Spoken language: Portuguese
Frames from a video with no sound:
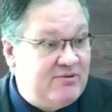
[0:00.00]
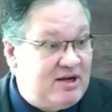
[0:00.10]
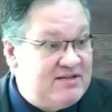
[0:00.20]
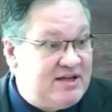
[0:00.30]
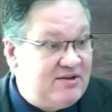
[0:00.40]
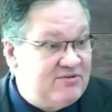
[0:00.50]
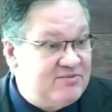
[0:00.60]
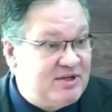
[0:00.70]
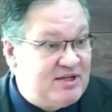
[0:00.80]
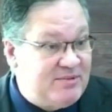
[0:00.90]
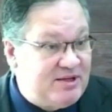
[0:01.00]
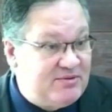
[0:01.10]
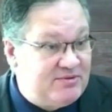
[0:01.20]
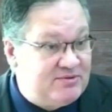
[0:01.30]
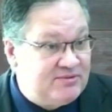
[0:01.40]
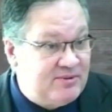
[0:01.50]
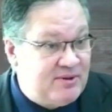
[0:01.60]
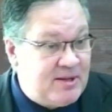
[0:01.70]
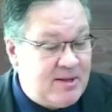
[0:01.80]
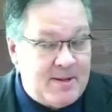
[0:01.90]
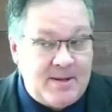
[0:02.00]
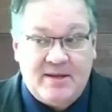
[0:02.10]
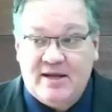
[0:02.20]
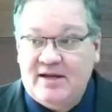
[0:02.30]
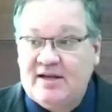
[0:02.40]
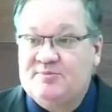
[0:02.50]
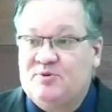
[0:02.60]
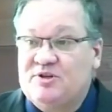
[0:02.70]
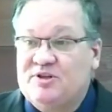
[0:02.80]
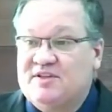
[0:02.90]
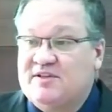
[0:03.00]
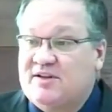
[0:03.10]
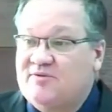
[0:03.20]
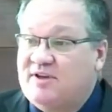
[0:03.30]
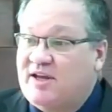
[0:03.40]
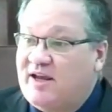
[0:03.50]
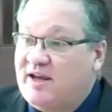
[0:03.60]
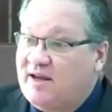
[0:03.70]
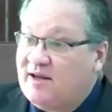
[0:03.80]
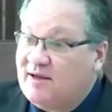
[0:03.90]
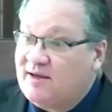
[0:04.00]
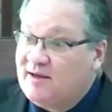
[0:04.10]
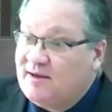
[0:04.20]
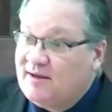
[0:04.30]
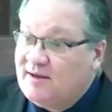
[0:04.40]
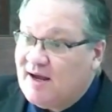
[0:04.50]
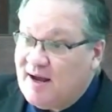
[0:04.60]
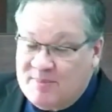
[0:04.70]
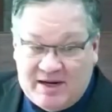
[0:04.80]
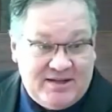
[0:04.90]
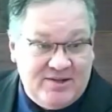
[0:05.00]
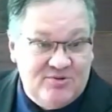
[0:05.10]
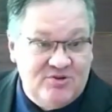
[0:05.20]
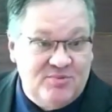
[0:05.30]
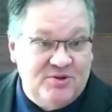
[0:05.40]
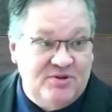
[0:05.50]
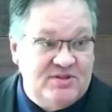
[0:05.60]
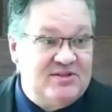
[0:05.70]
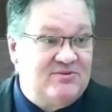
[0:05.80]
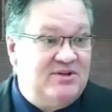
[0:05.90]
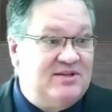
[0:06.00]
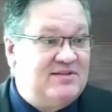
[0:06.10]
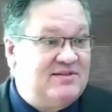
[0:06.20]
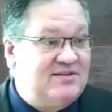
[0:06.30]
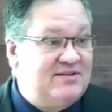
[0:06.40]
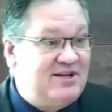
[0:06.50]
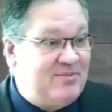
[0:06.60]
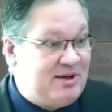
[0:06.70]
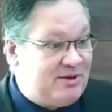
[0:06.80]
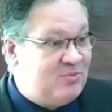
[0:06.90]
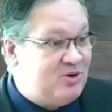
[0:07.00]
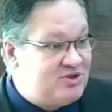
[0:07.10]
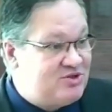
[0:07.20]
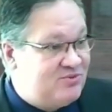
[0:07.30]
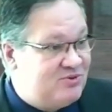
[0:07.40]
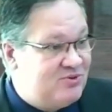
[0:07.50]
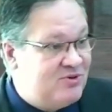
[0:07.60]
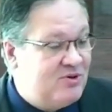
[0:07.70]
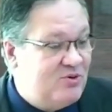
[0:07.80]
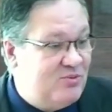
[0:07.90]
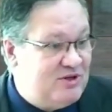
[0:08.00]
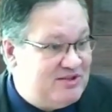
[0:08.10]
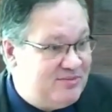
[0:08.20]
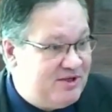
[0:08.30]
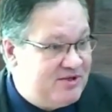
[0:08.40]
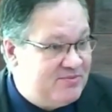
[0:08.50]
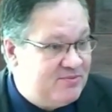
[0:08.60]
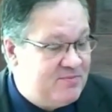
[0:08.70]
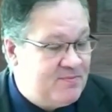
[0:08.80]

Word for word: quais eram os mandamentos. E ele responde dizendo que é amar a Deus sobre todas as coisas e amar ao próximo como a si mesmo.